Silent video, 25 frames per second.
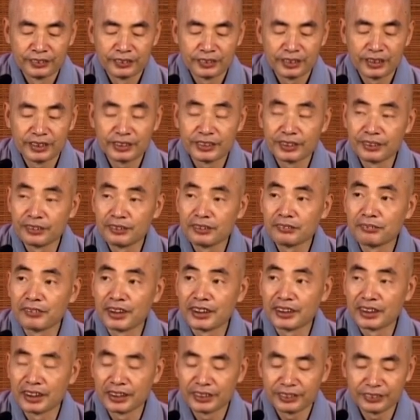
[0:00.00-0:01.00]
所以走路
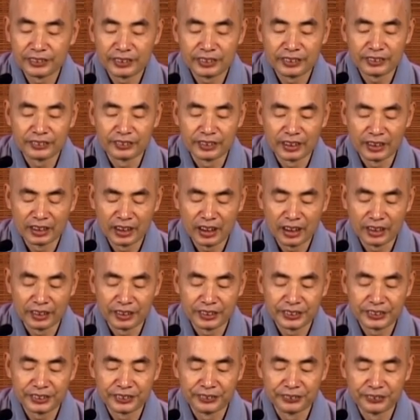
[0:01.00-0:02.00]
本身就是一种很好的
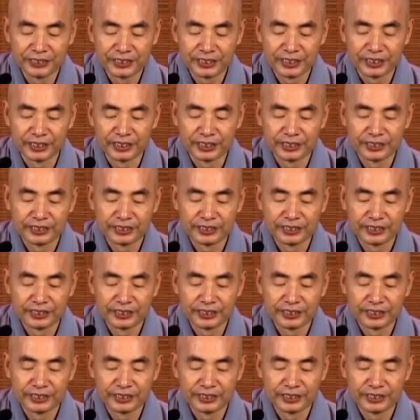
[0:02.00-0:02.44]
修行。